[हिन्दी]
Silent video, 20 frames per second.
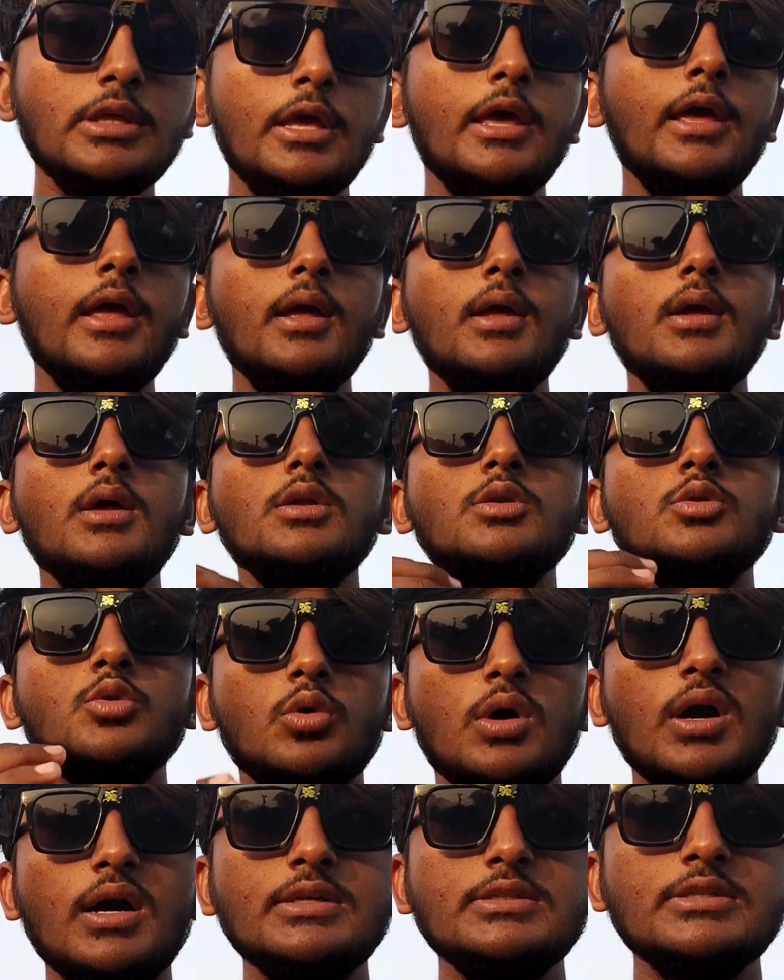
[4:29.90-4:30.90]
दी है
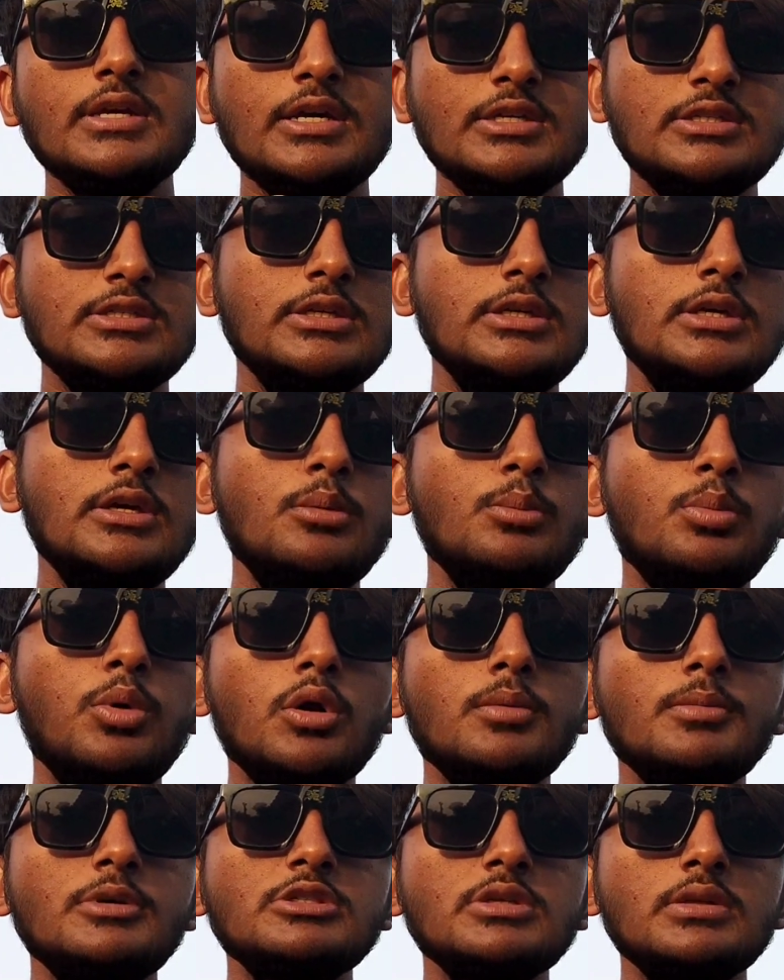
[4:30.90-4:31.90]
तो गाइज़ ऐसी ही
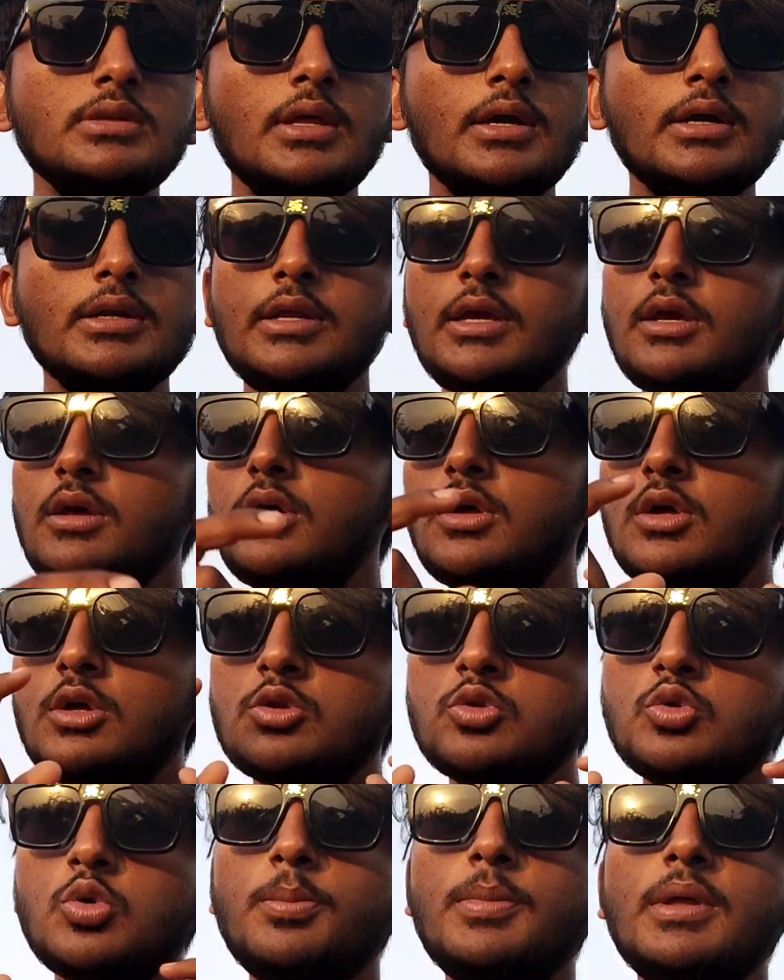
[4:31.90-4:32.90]
इन्फॉर्मेशन देखनी है
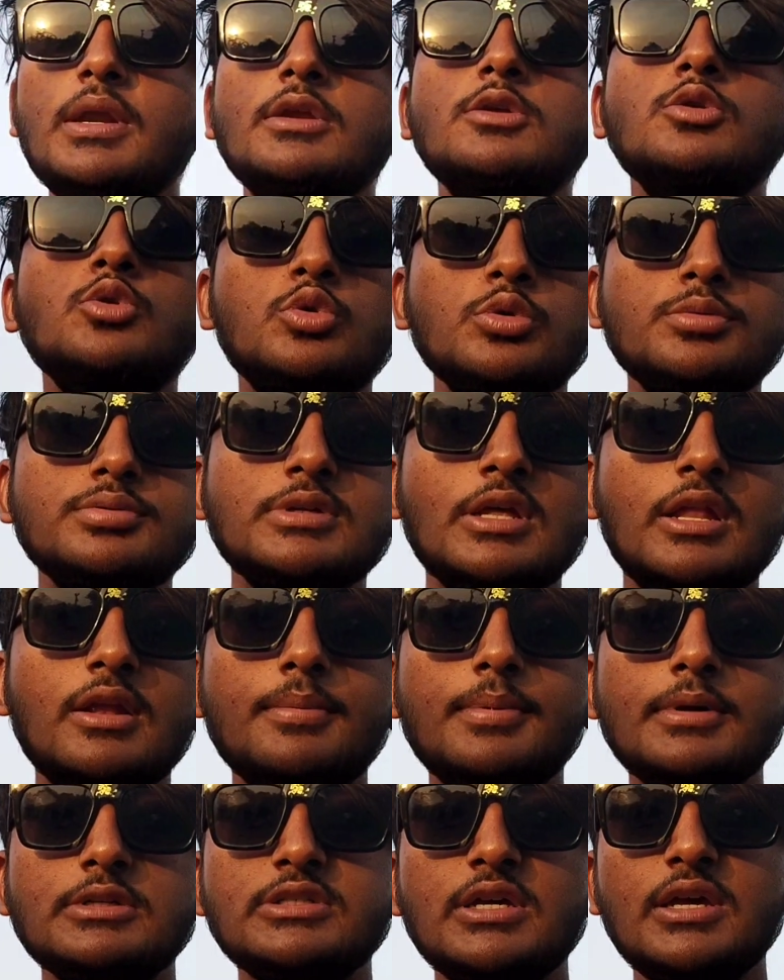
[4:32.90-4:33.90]
तो मेरे यूट्यूब
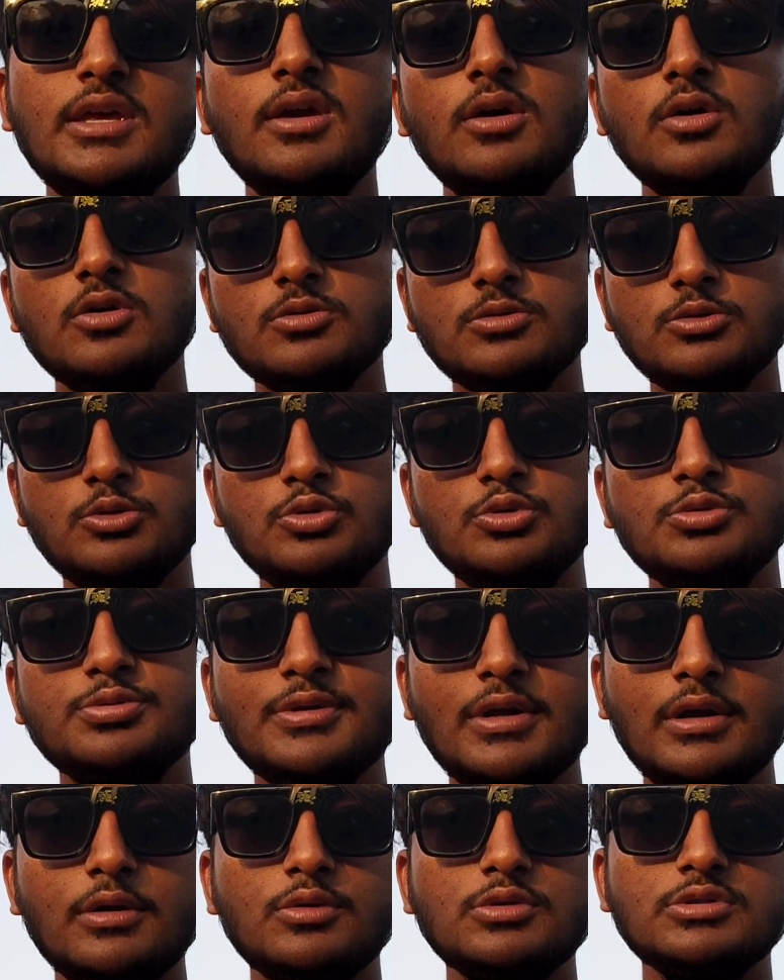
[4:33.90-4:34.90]
चैनल पर जाइए और यूट्यूब
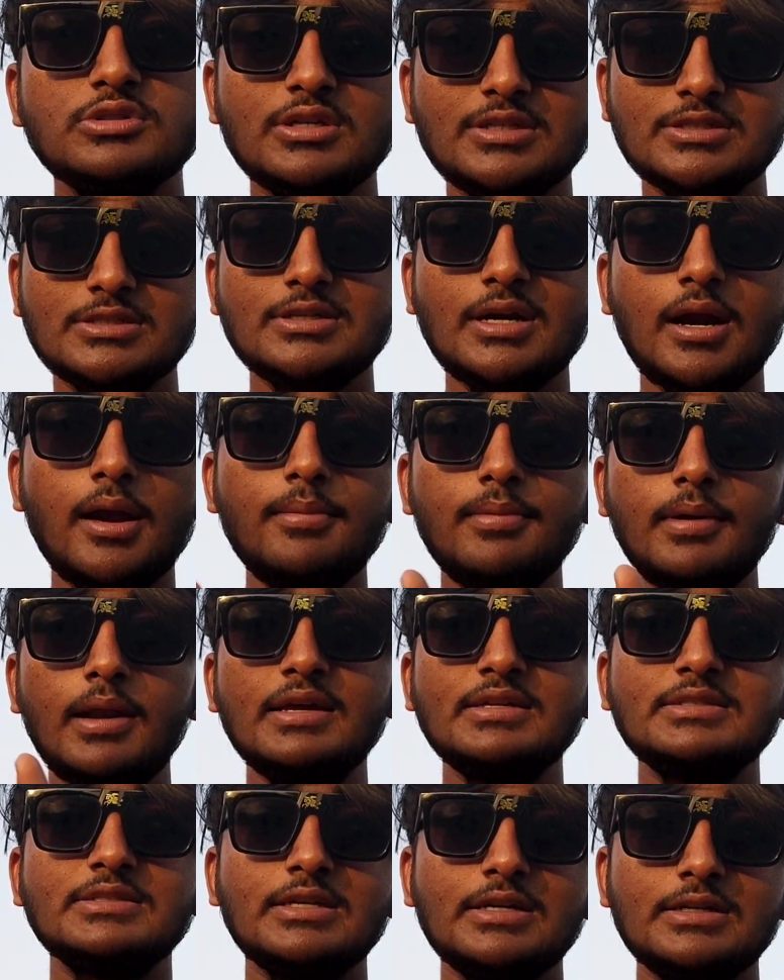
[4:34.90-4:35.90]
चैनल को सब्सक्राइब
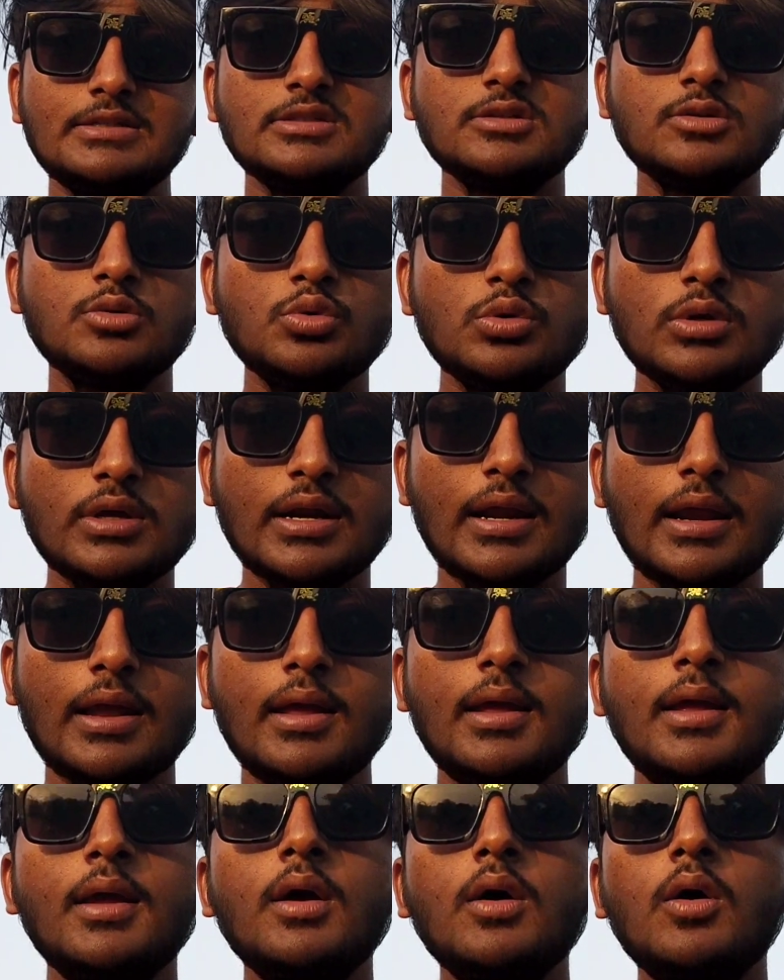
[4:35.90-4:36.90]
लाइक शेयर ज़रूर करें
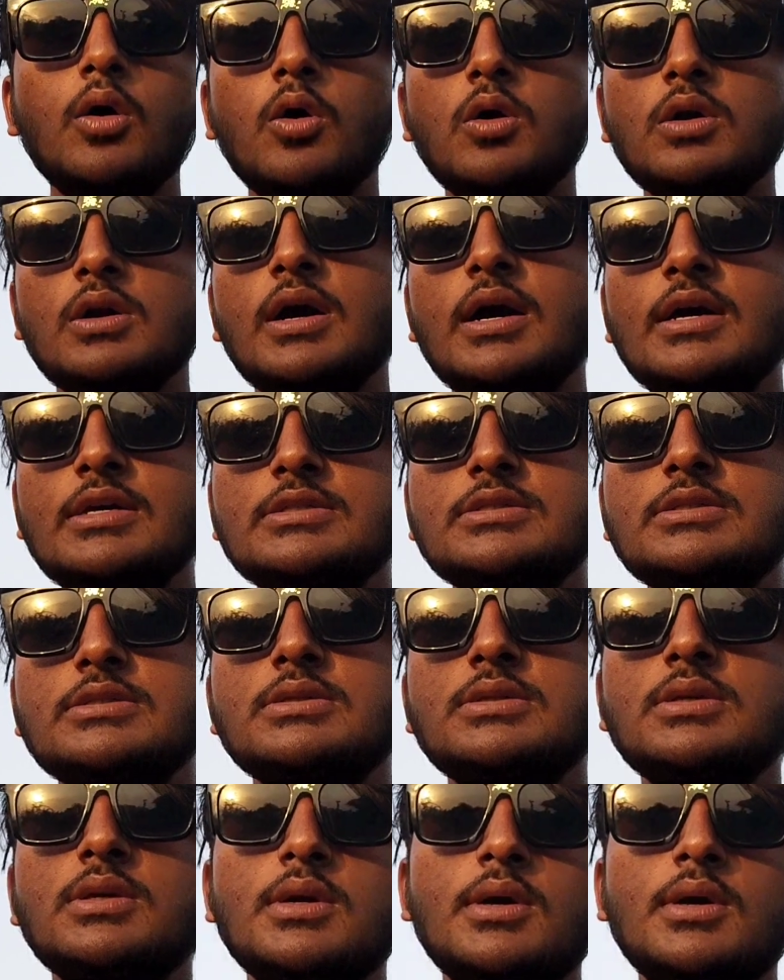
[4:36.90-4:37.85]
और गाइज़